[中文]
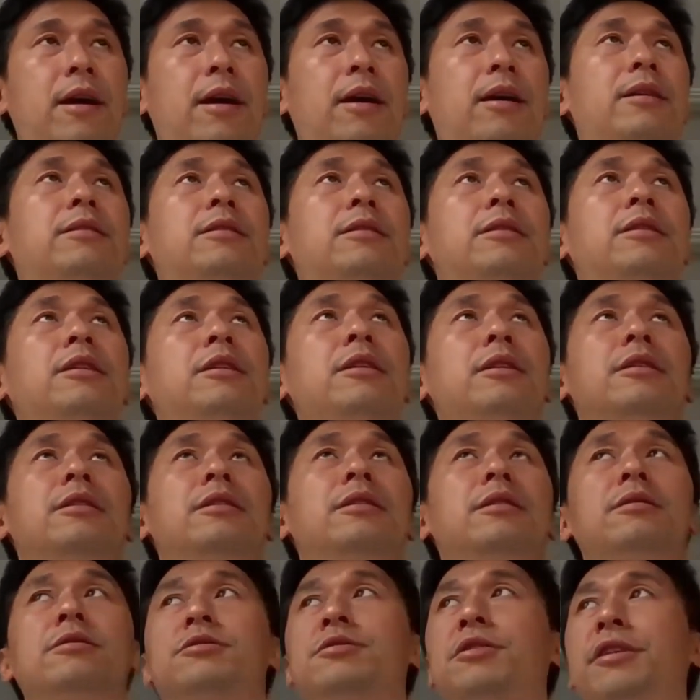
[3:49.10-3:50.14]
啊，
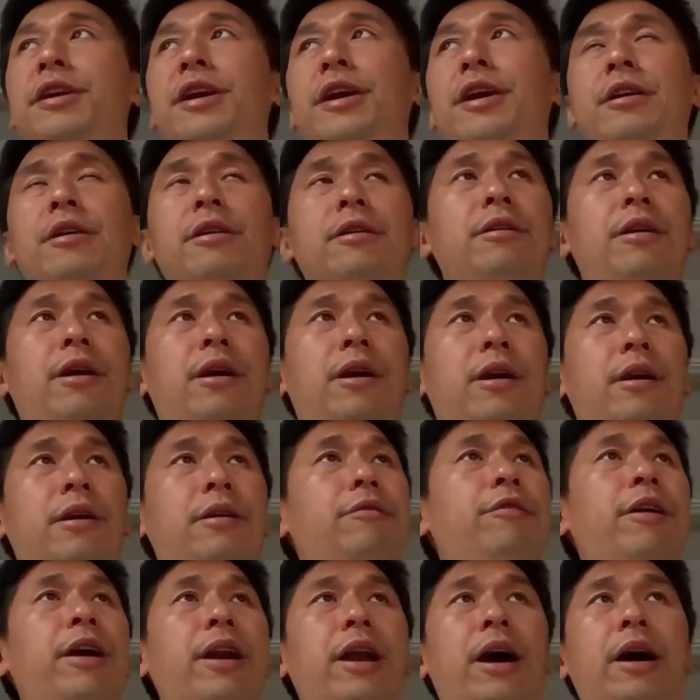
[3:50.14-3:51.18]
所以
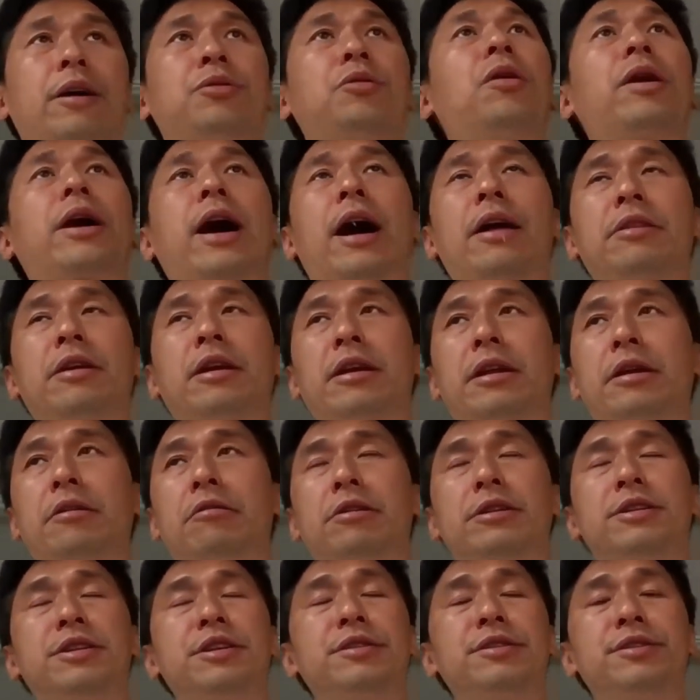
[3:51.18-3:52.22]
啊，未来多看那
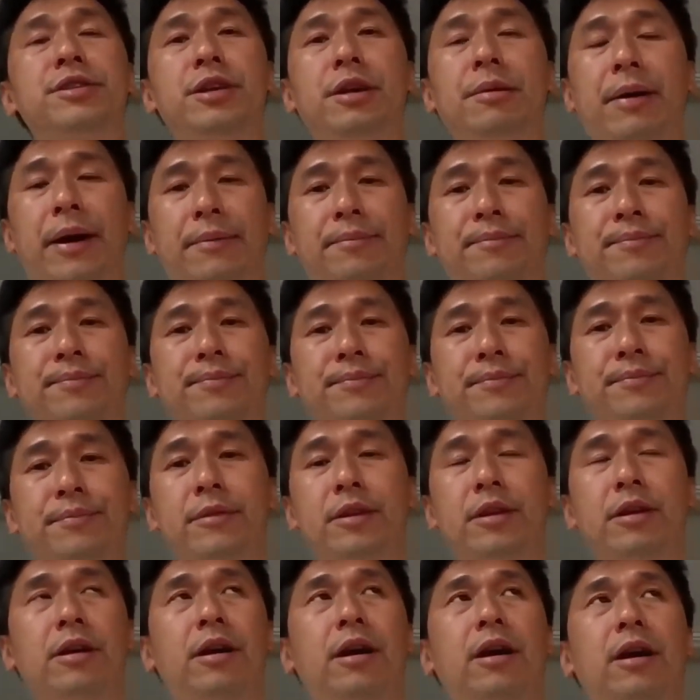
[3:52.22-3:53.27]
六个星期吧，
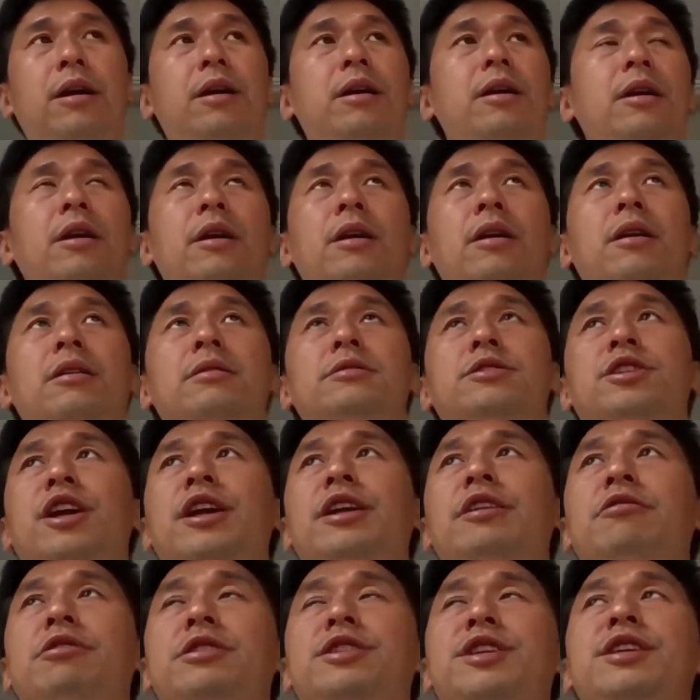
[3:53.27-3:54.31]
啊，
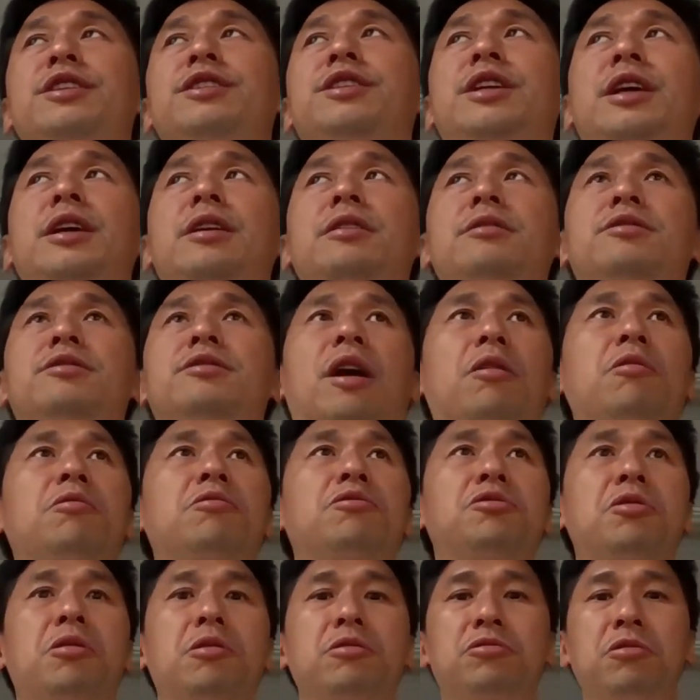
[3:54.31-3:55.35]
这六个星期，假
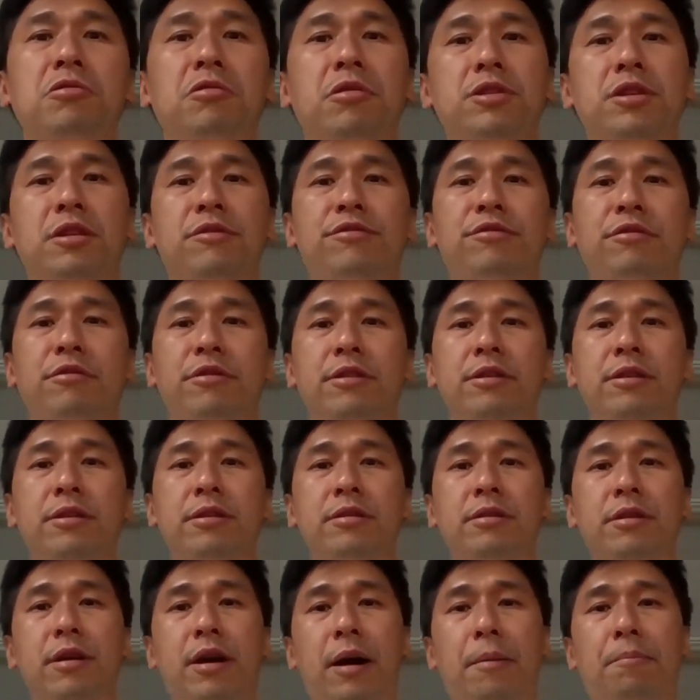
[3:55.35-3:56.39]
如说中国政府
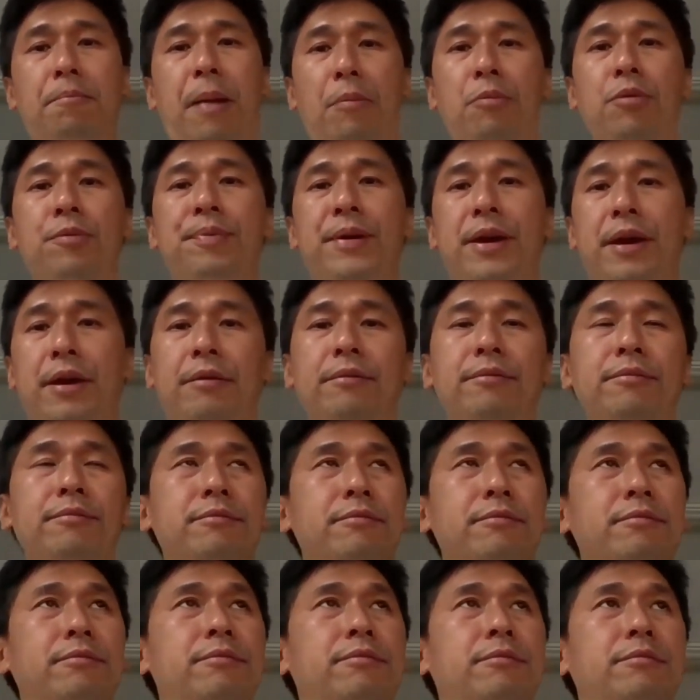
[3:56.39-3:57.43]
啊摆不平，
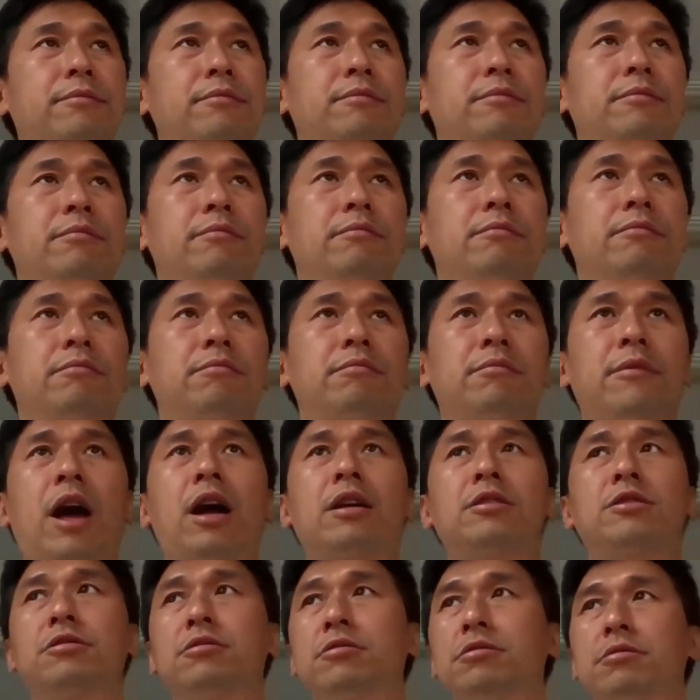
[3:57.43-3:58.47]

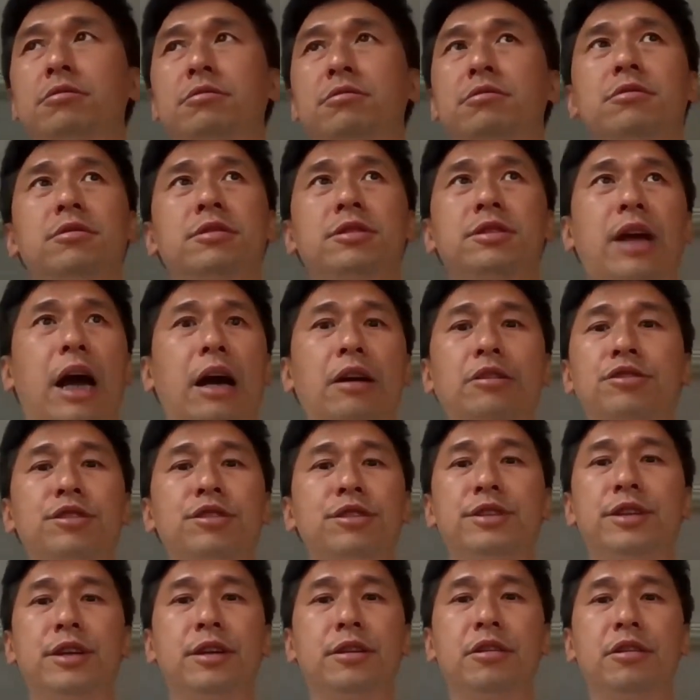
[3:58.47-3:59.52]
那就啥
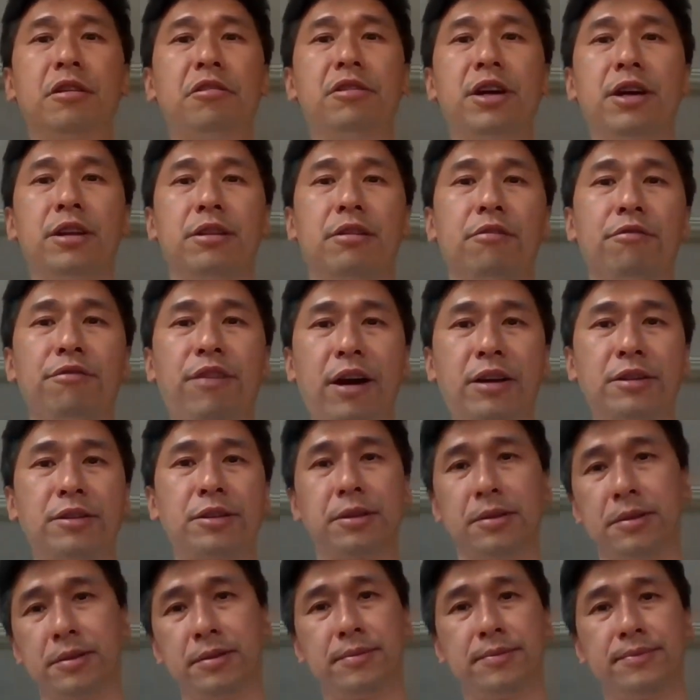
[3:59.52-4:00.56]
事情都有可能发
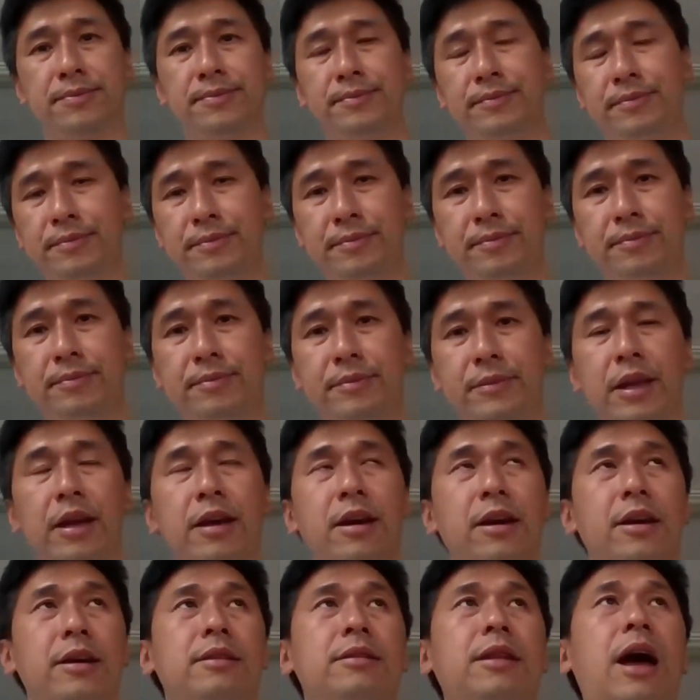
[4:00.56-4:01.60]
生。
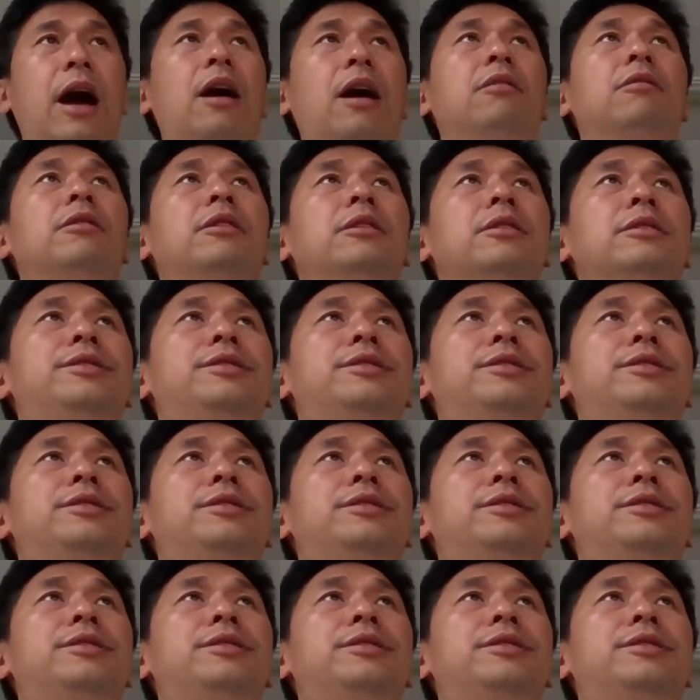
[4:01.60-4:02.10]
那